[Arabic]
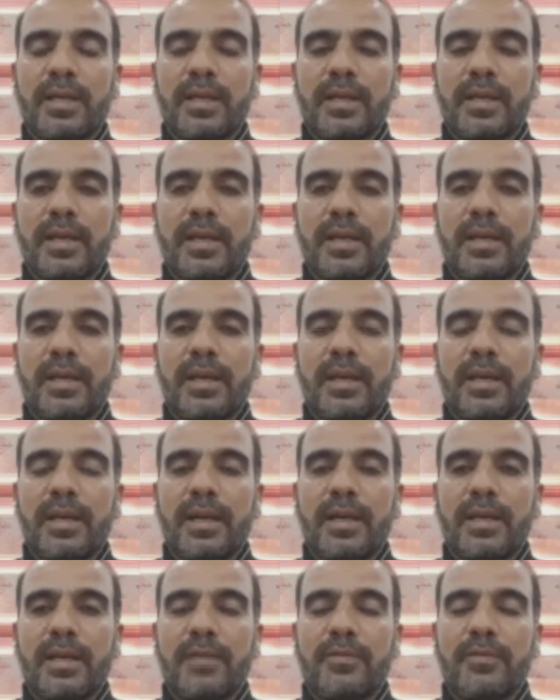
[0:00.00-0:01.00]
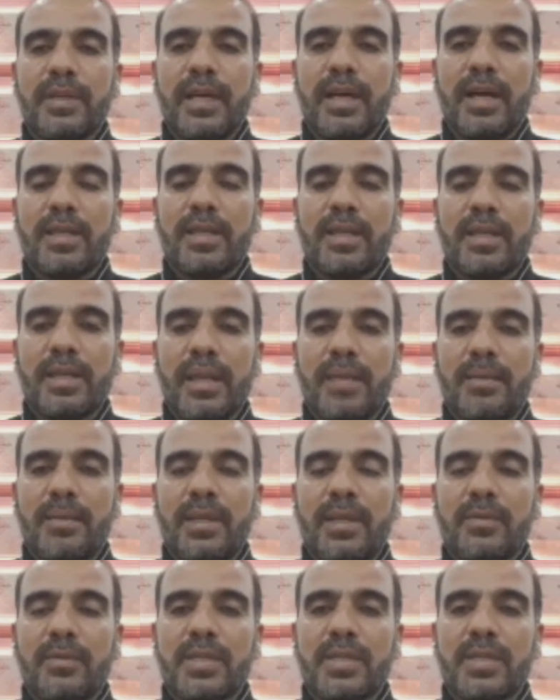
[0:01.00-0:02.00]
آه، آه، في هذه الكابينة
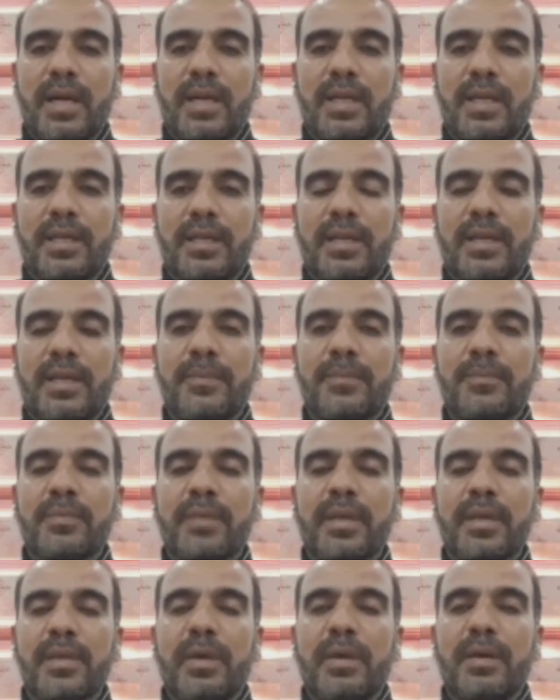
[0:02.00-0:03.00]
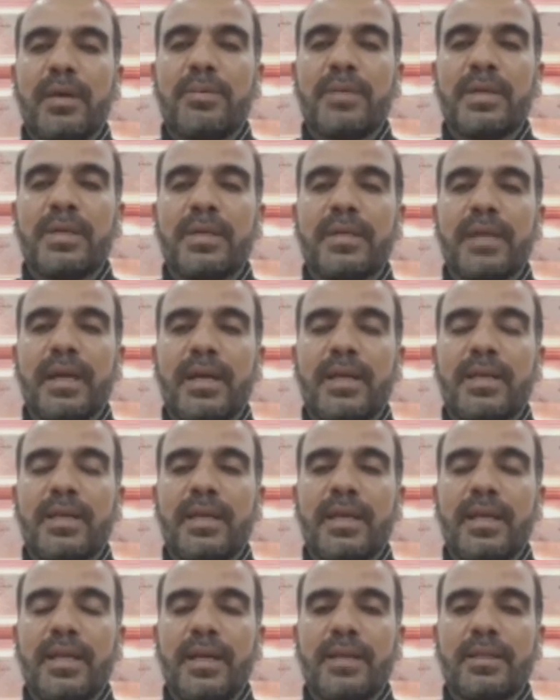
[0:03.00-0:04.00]
الوزارية وبالتالي
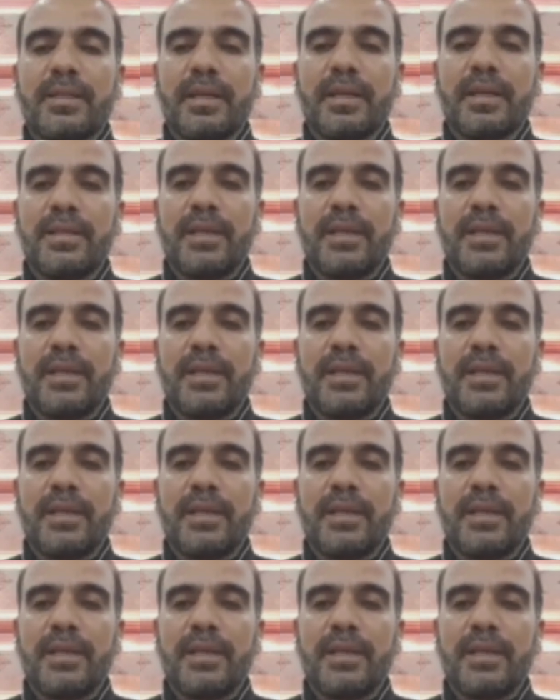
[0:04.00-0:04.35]
أنا أعتقد